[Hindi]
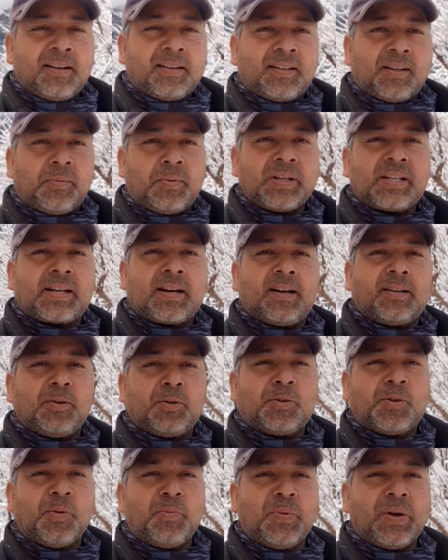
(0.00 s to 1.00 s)
नमस्कार
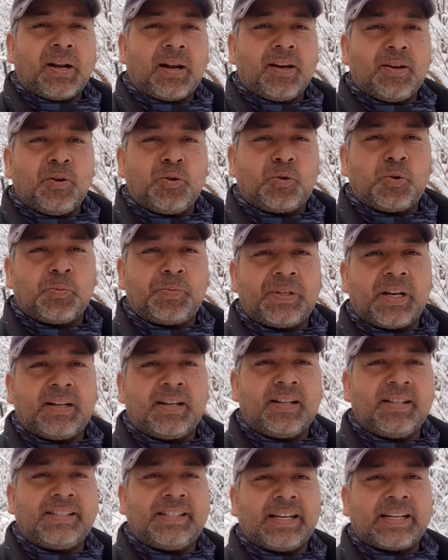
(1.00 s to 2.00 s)
दोस्तों मेरा यूट्यूब
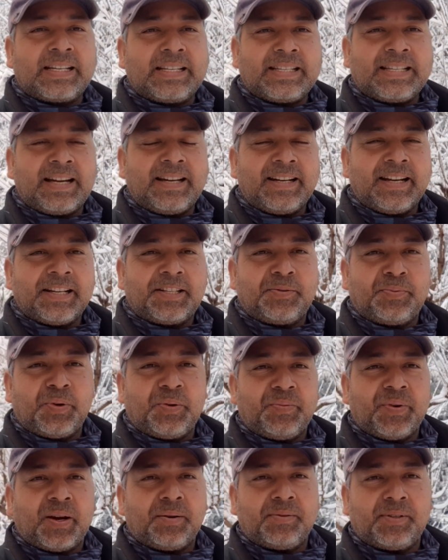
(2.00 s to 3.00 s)
चैनल जय किसान एच
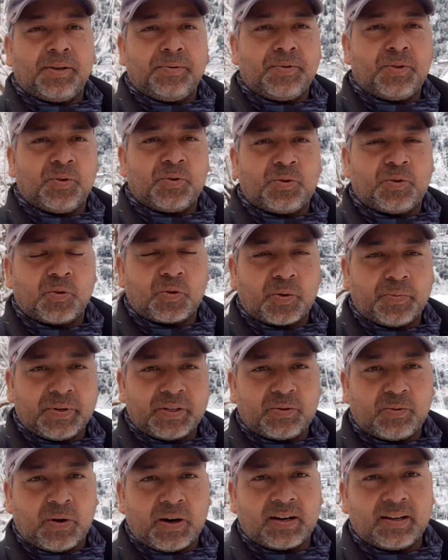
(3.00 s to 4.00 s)
में आपसे भी दोस्तों को मैं
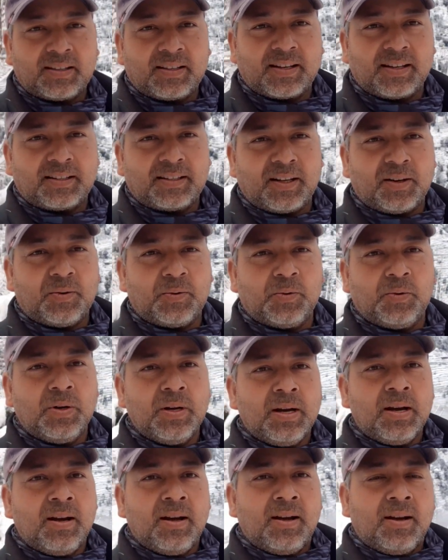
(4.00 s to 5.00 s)
स्वागत करता हूँ
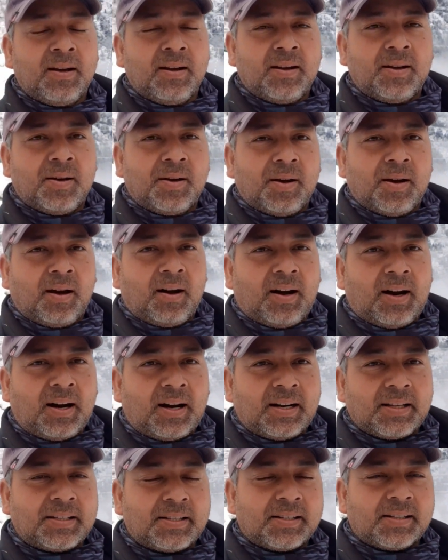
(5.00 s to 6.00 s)

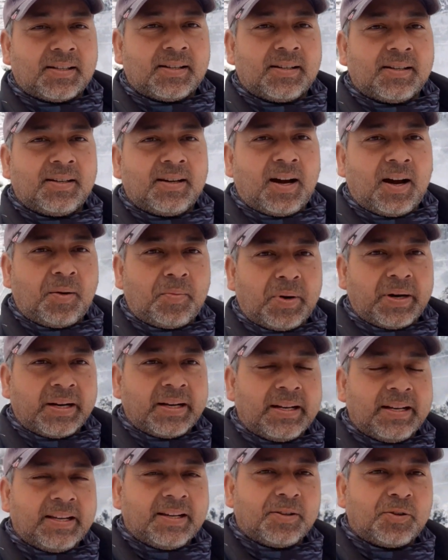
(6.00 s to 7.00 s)
आज
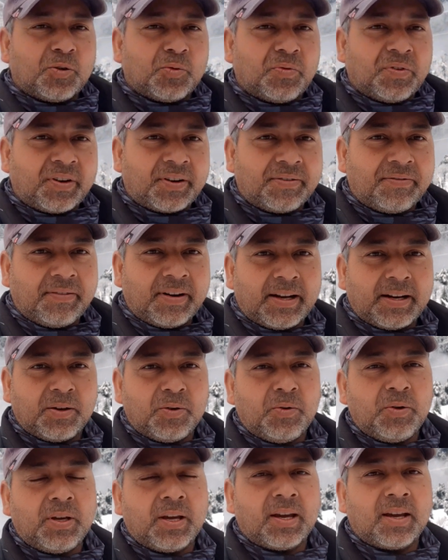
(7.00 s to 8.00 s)
हमारे लिए जो बर्फ़बारी
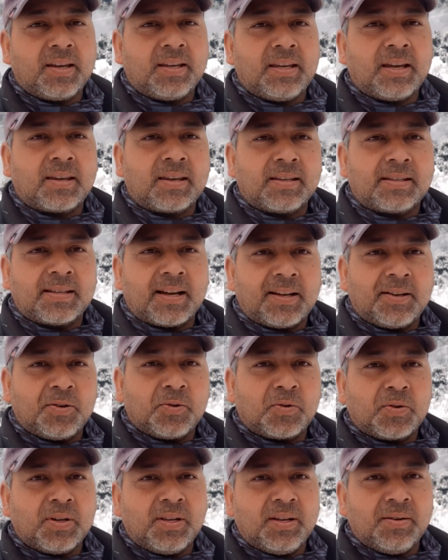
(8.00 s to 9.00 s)
हुई है ये
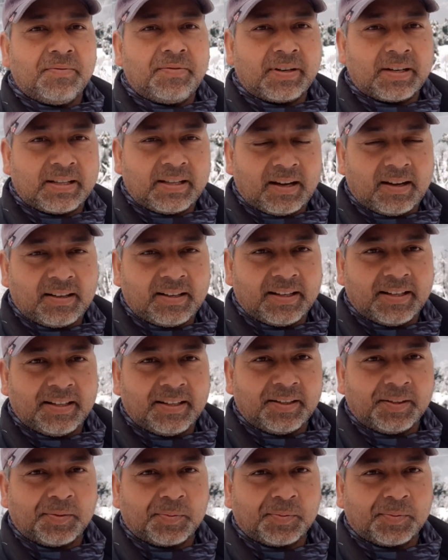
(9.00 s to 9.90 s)
किसानों के लिए वरदान है